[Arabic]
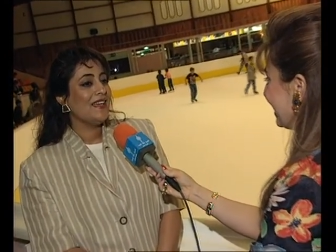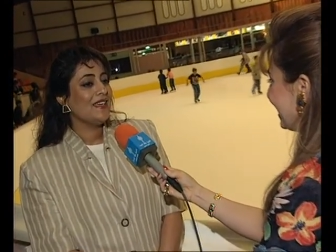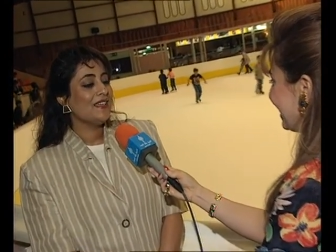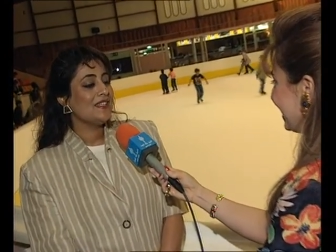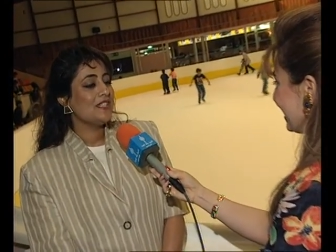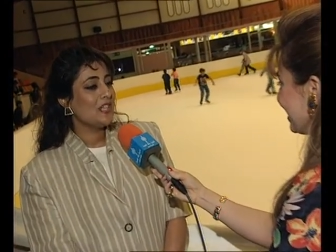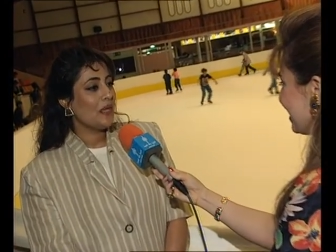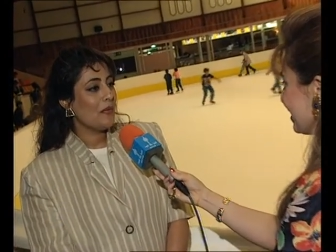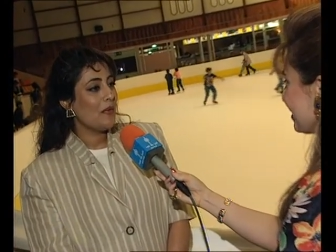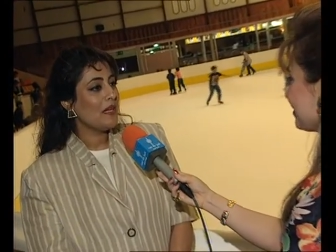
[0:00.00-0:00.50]

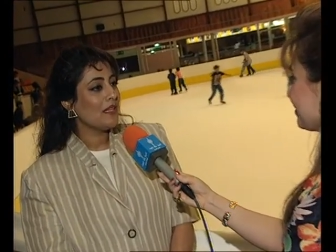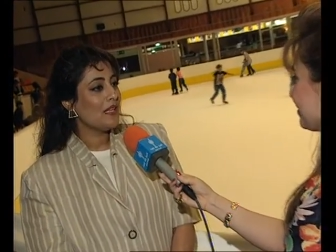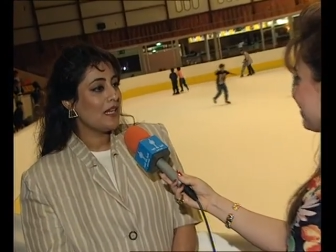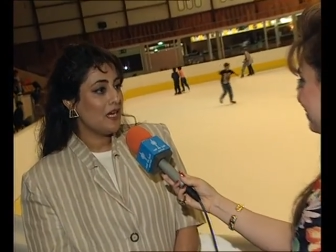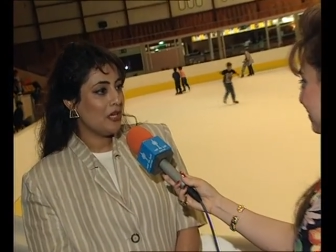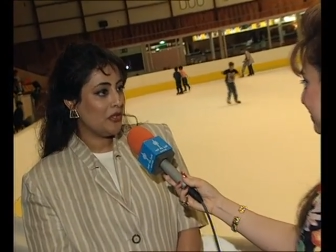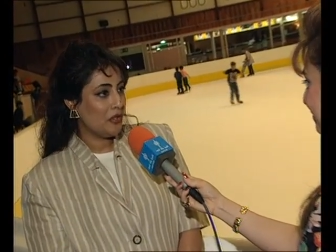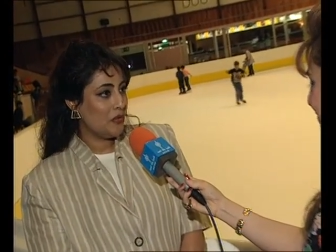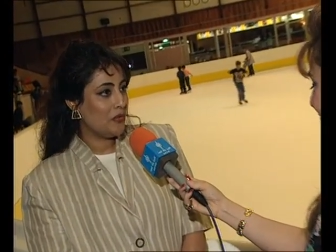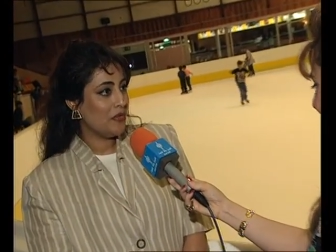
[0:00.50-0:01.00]
الشواطئ
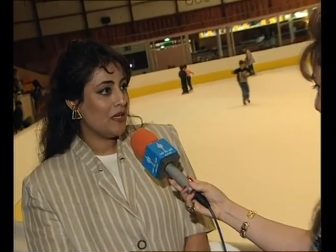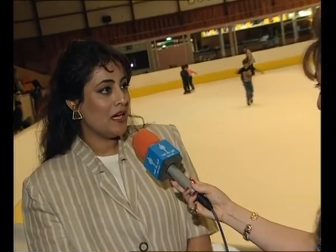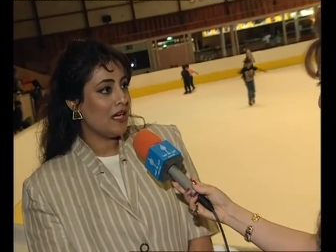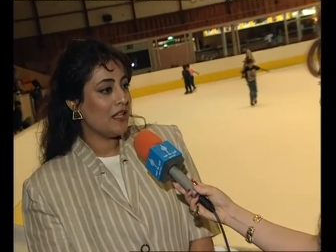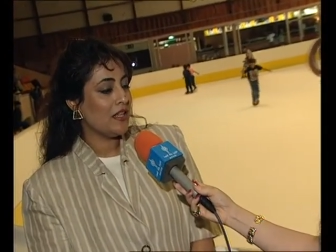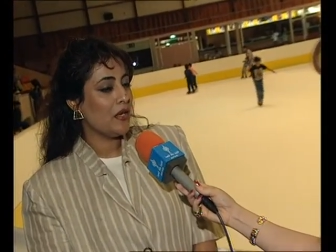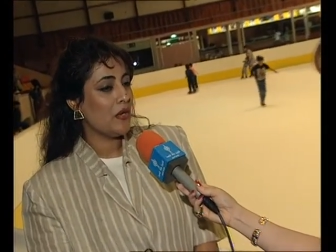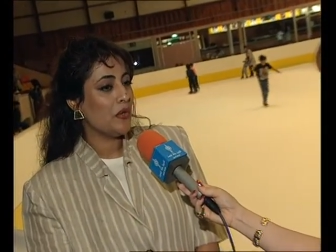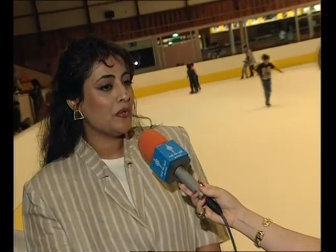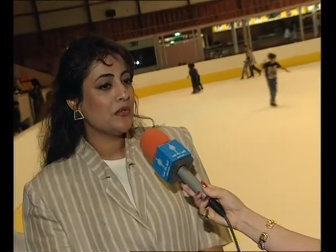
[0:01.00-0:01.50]
راح تكون
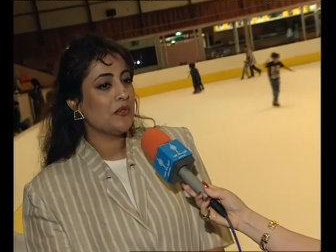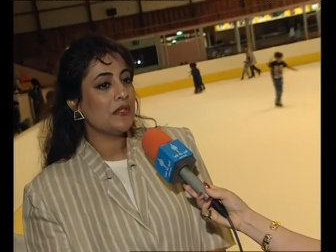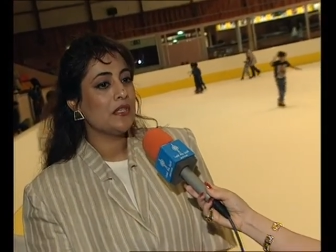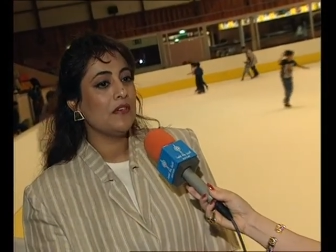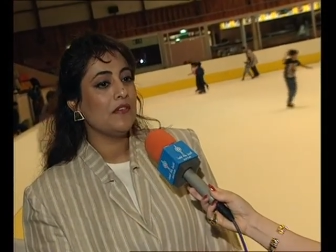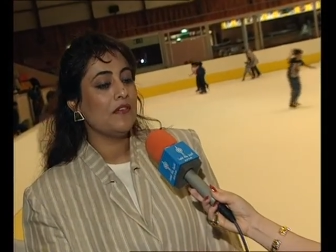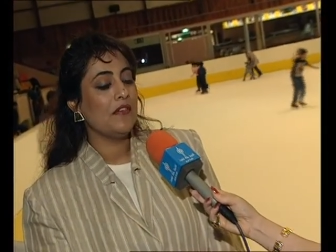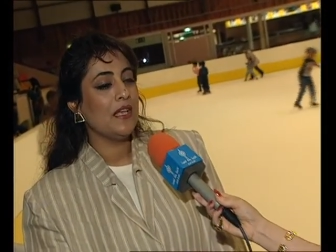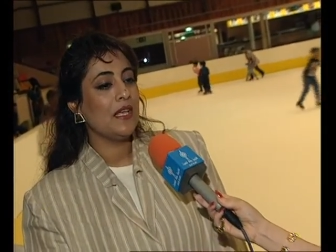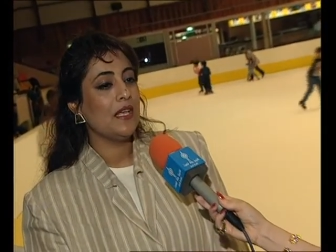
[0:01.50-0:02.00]
أكثر
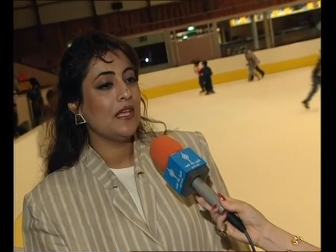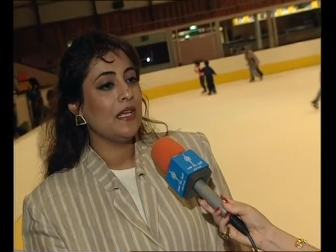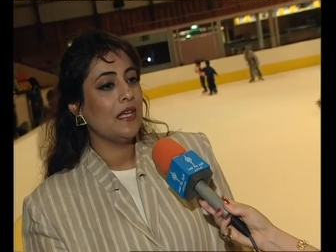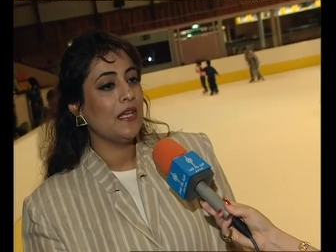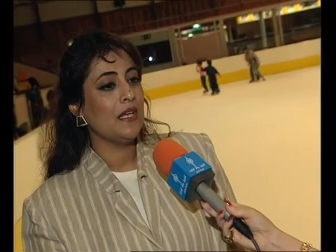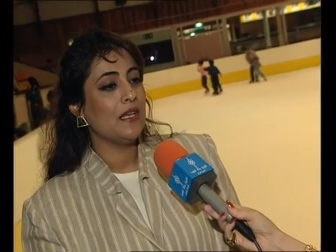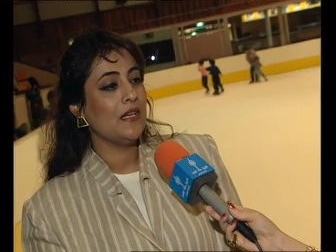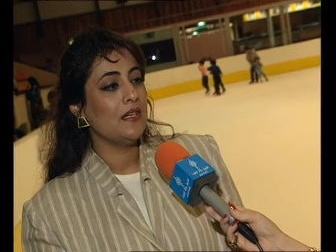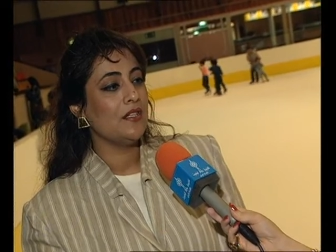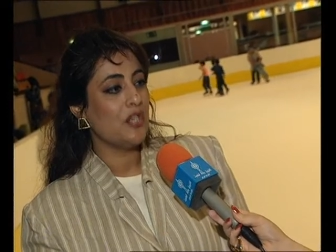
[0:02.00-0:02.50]
خصوصا في
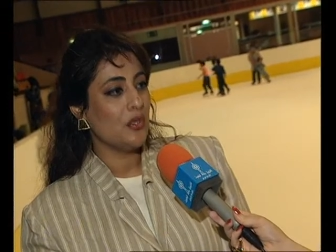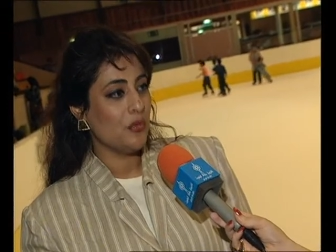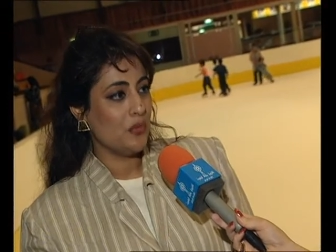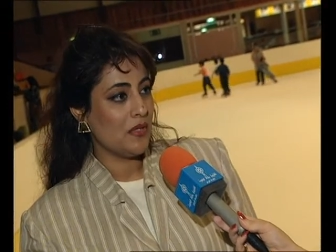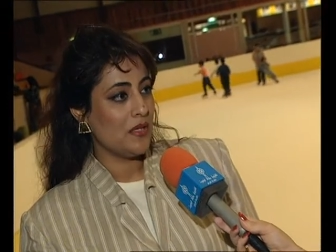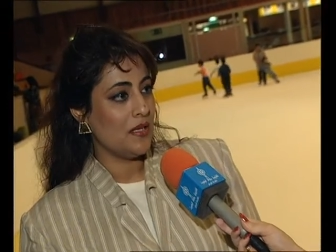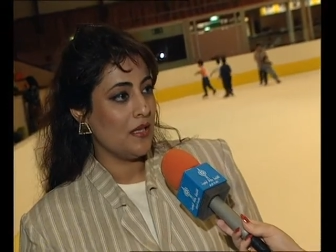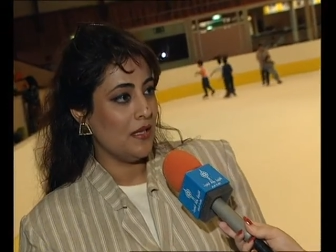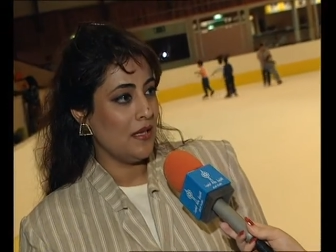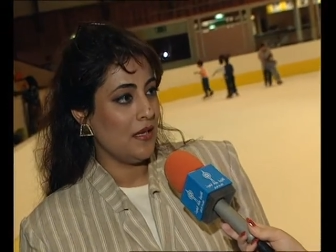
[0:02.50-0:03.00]
آه، جو
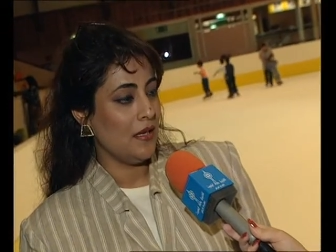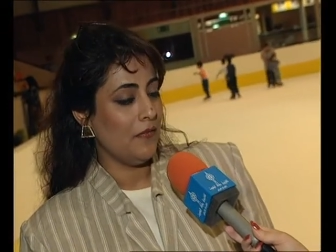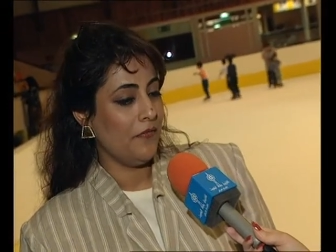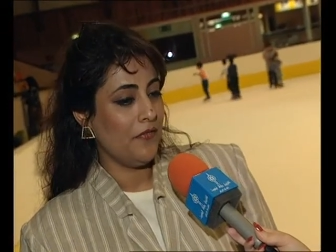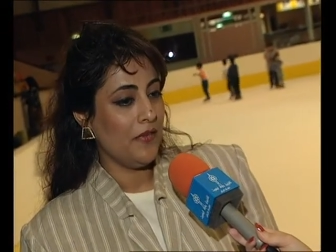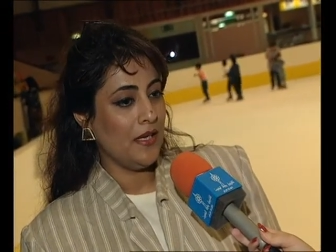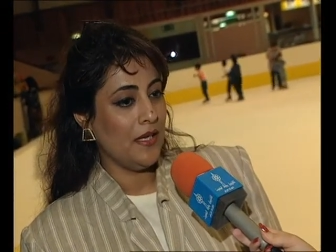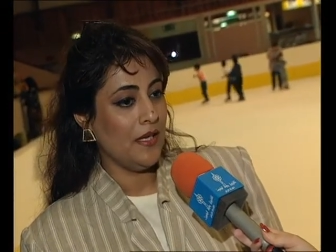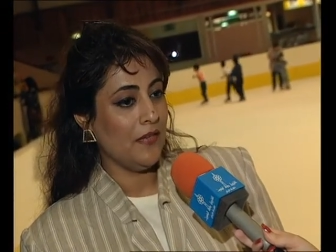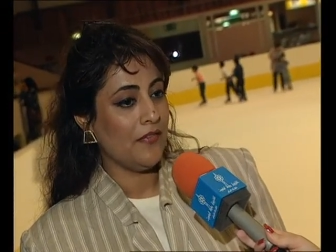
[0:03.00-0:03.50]

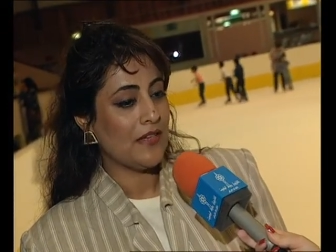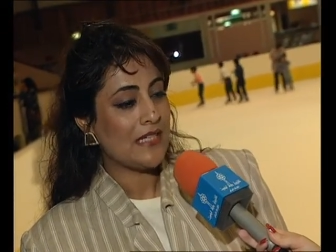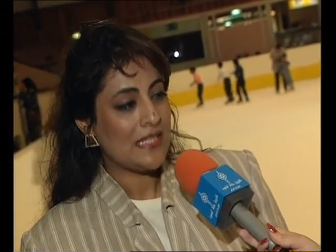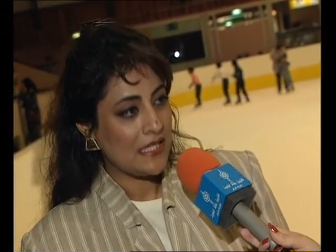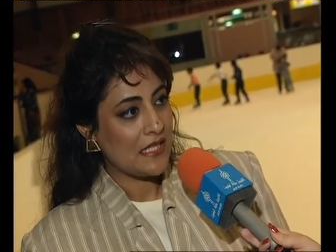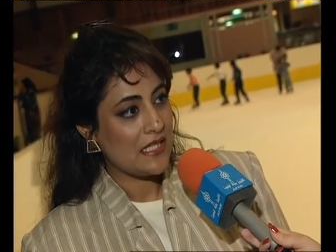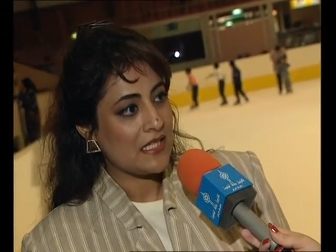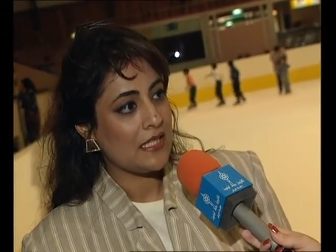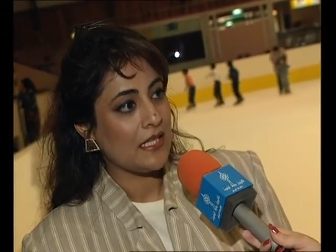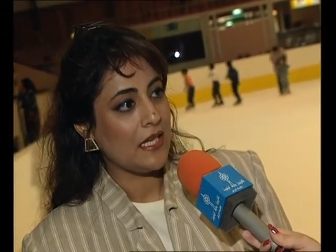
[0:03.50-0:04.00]
في
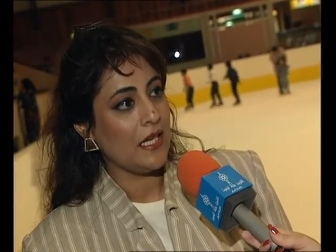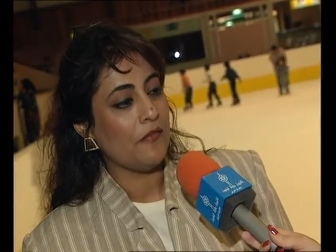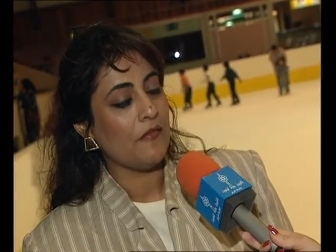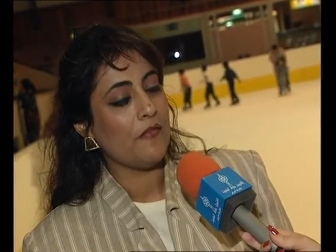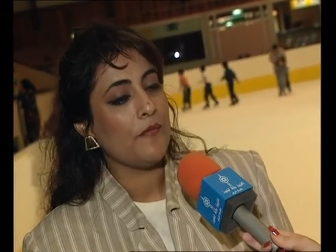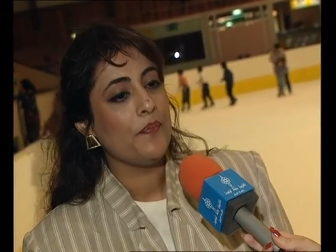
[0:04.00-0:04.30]
فصل الصيف